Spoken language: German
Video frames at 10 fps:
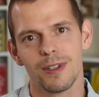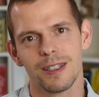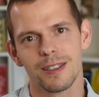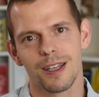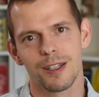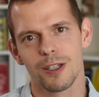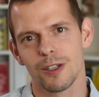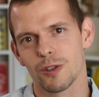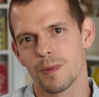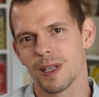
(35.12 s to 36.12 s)
viele
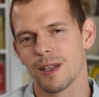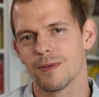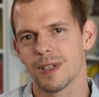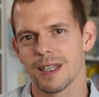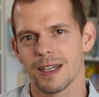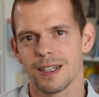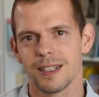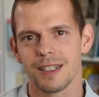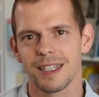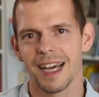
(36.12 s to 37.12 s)
Jahrzehnte später, wird er
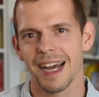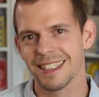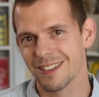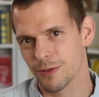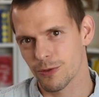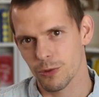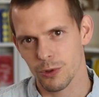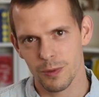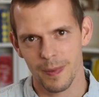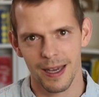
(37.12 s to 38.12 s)
keinen
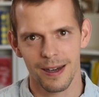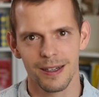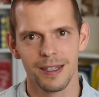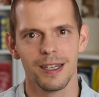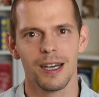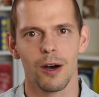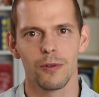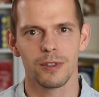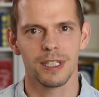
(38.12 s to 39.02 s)
Fuß mehr auf